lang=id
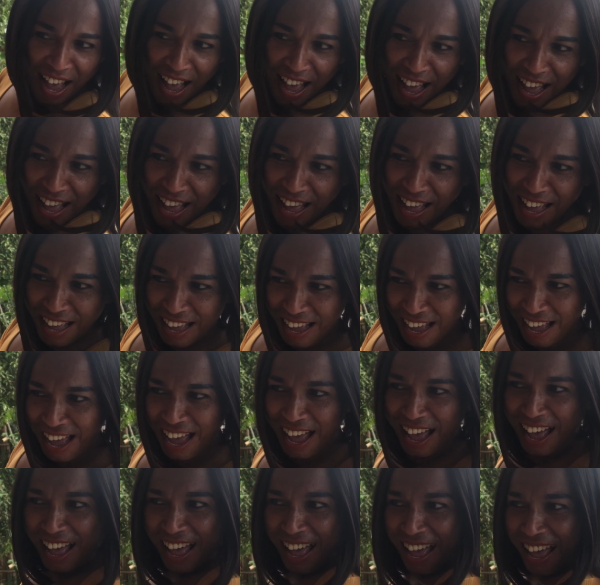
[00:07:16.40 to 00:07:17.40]
ah,
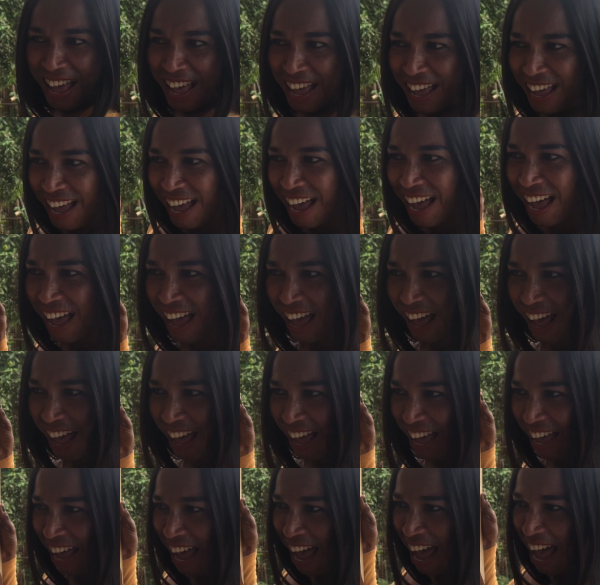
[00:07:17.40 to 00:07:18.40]
ah, ah,
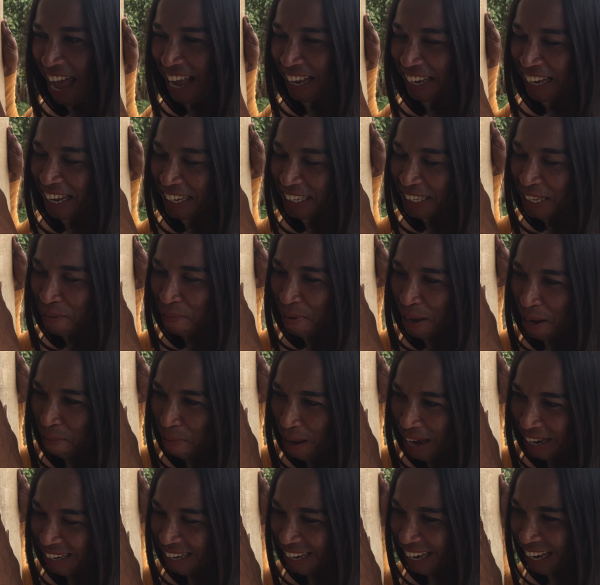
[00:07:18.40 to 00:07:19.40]
kasih
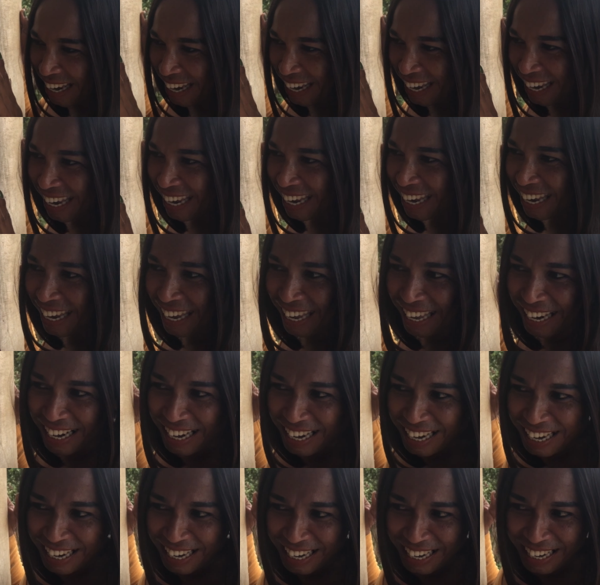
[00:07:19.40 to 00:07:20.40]
baba
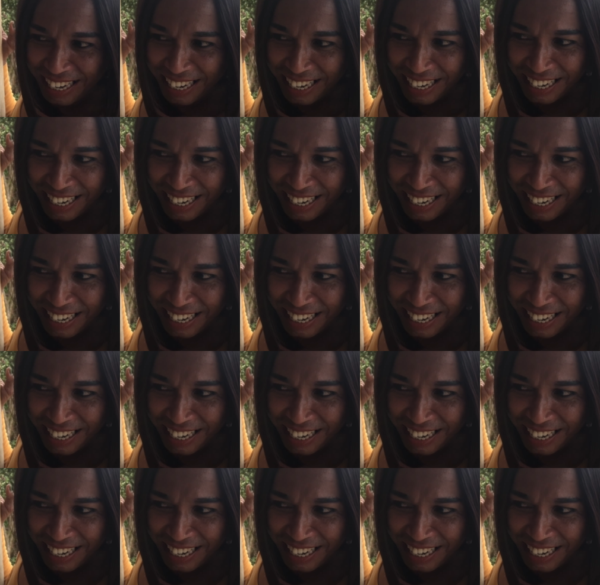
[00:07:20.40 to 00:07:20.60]
diri.